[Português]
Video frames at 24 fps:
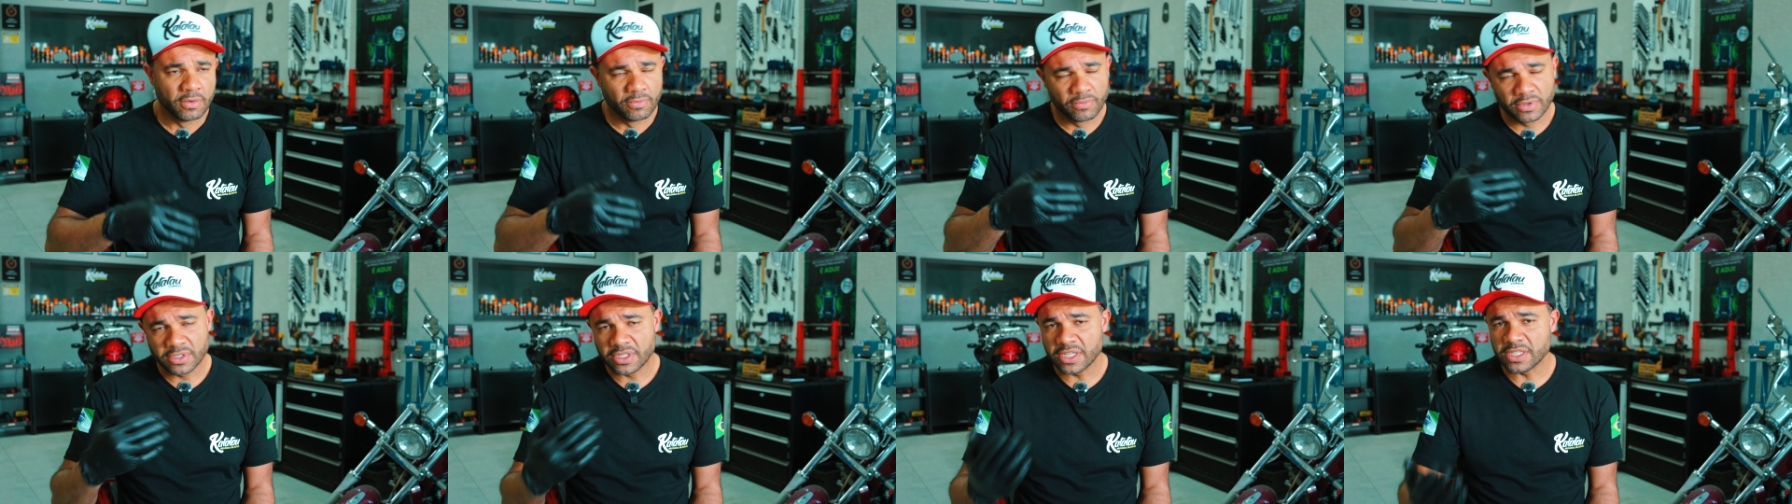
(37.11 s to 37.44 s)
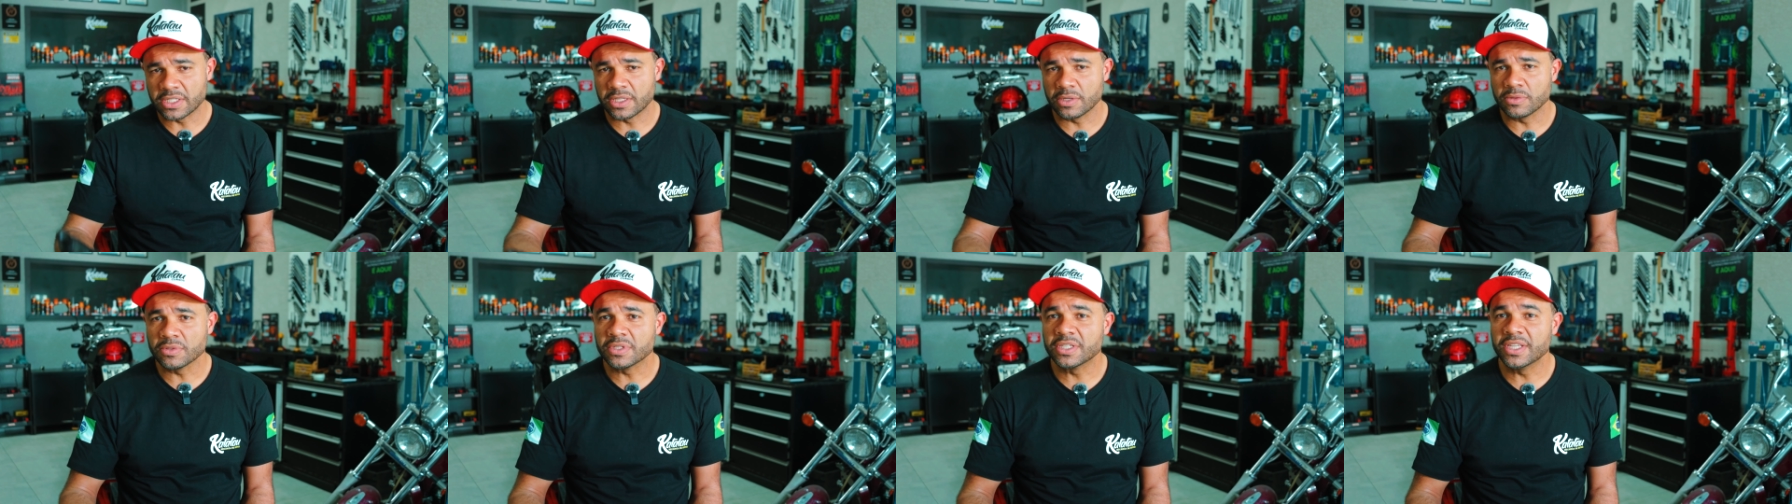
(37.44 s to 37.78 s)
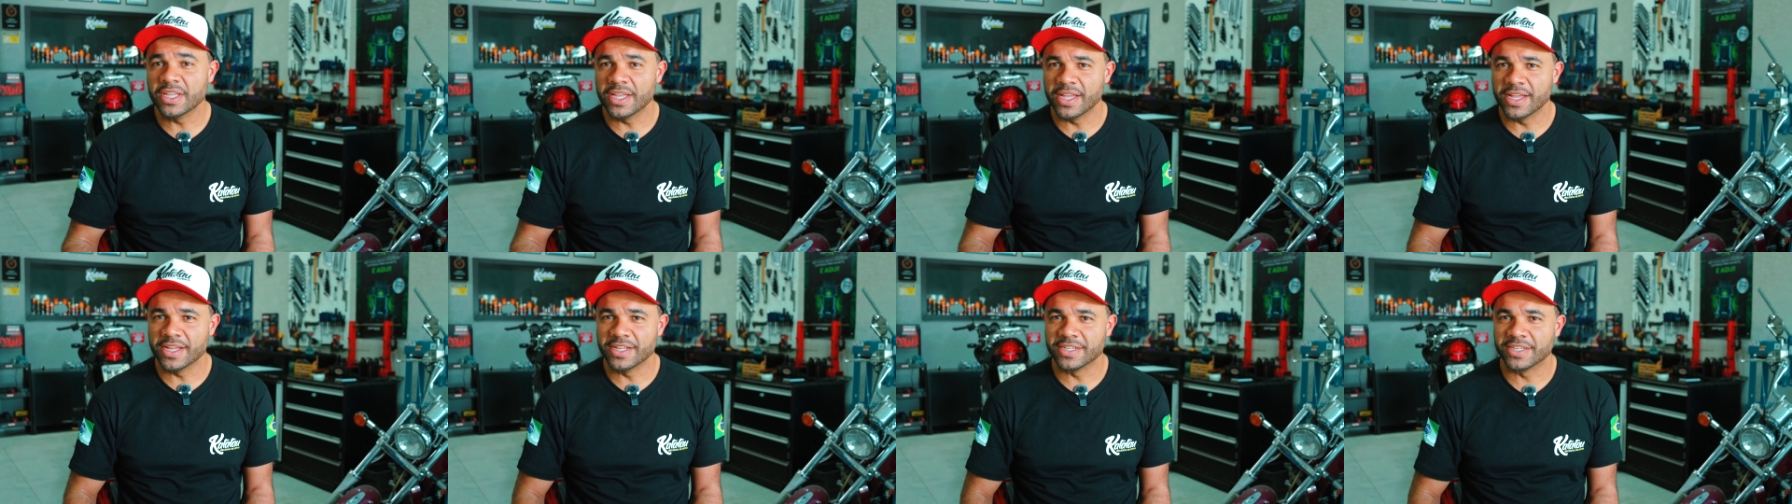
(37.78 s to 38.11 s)
vocês estão
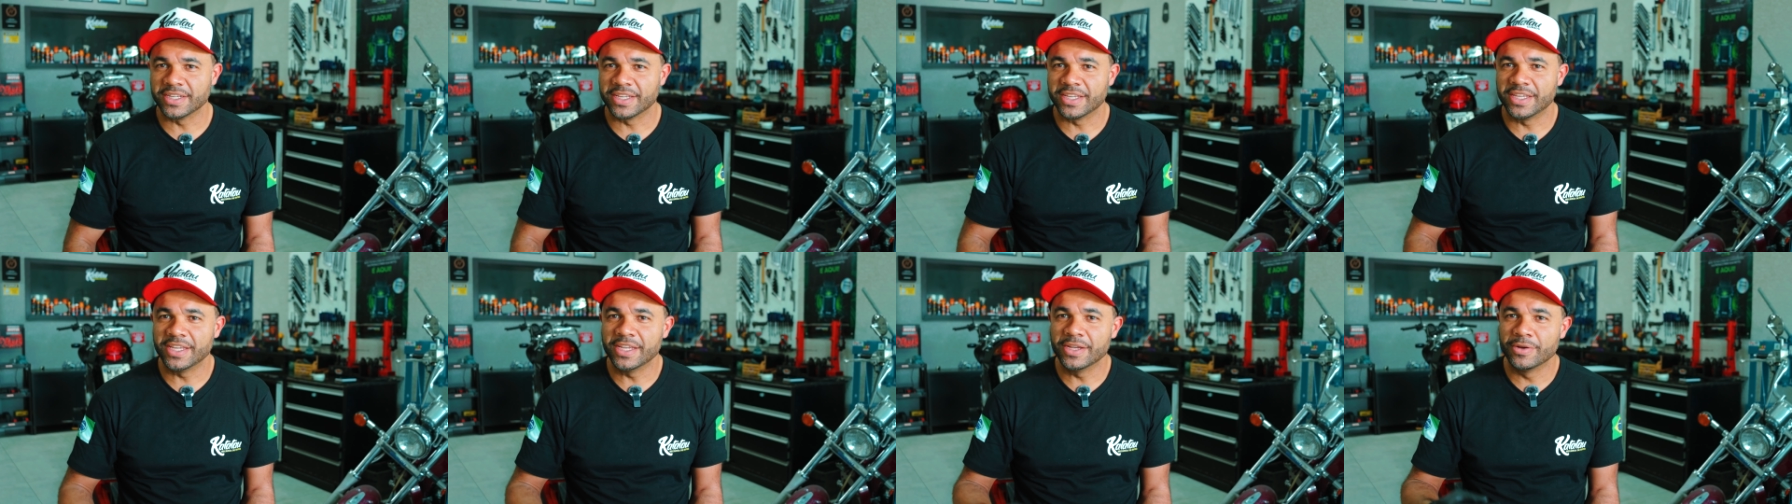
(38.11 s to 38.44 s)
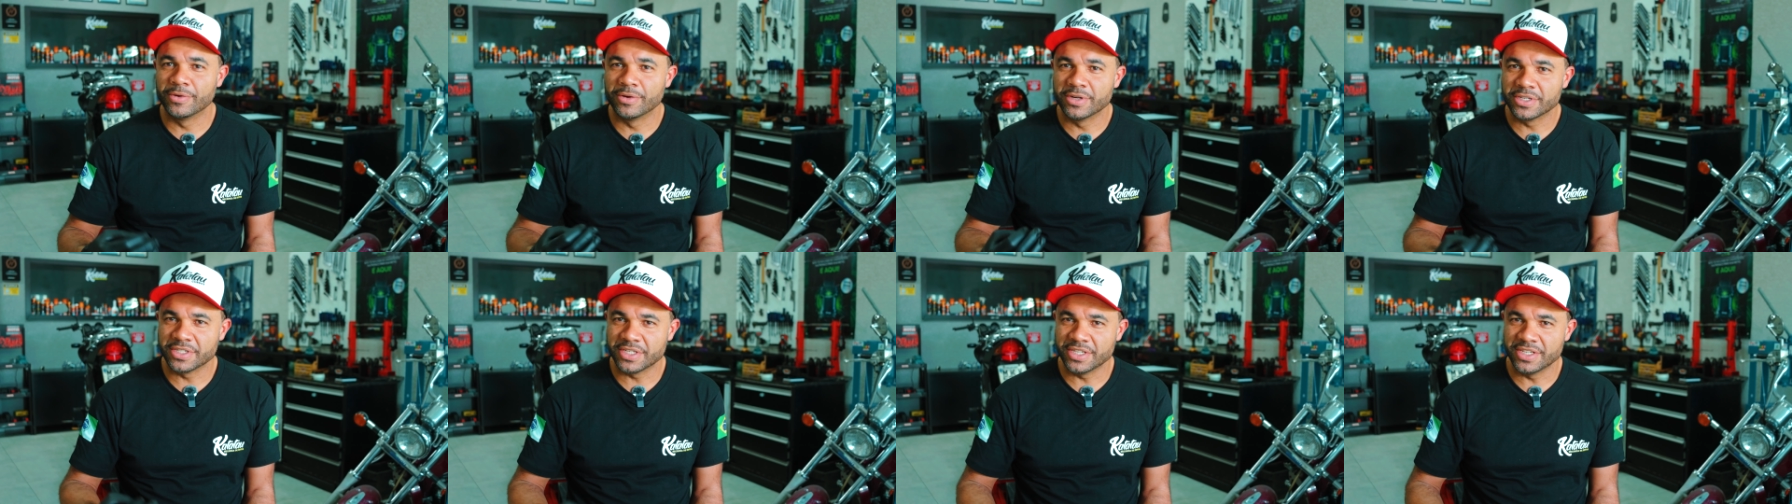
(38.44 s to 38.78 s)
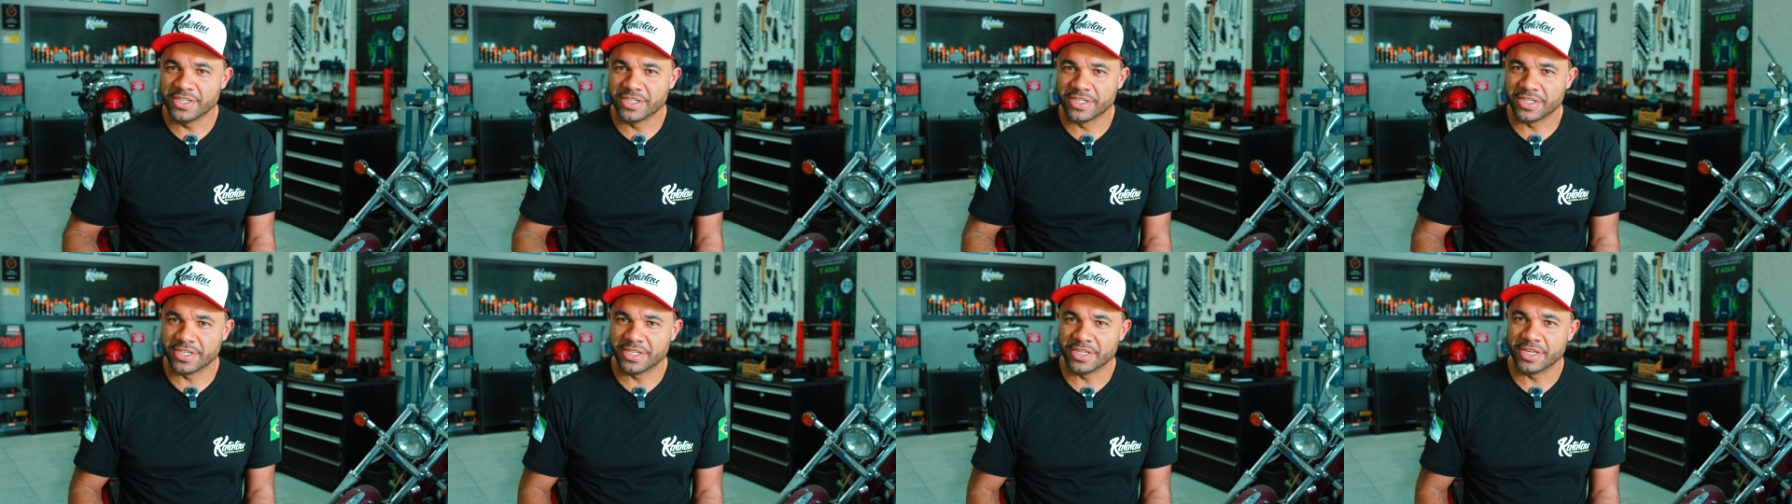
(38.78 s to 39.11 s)
cientes que hoje
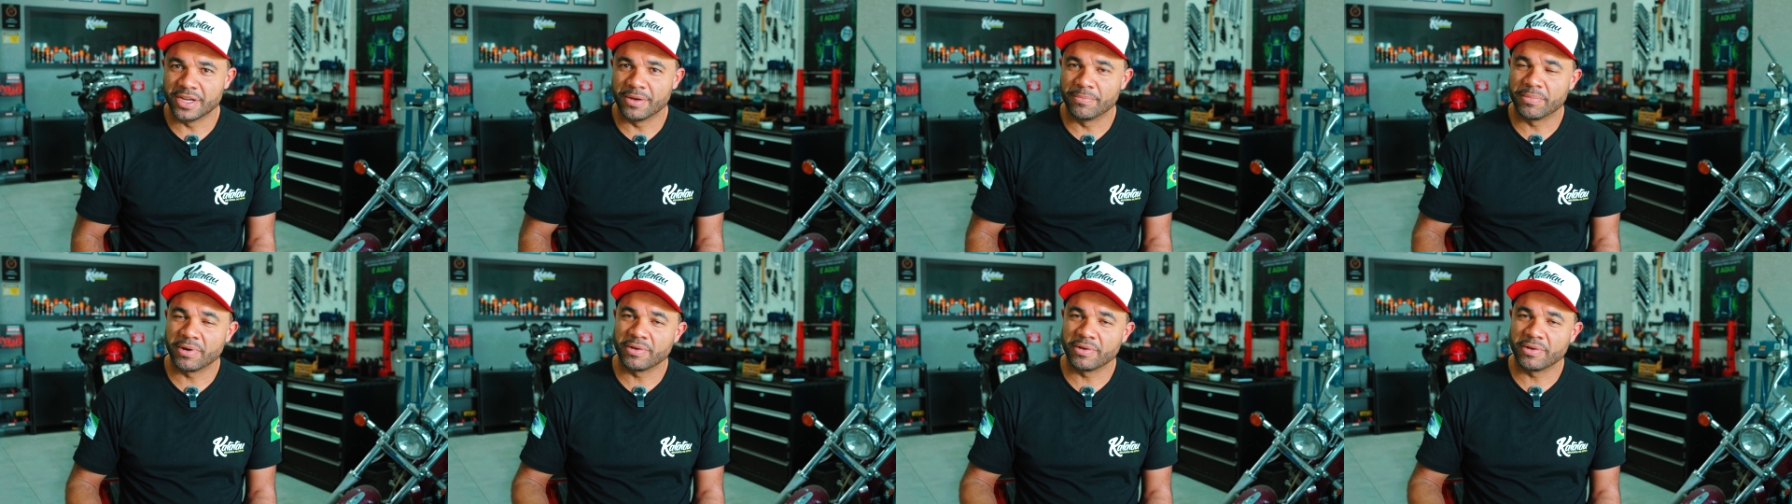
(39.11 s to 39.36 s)
em dia,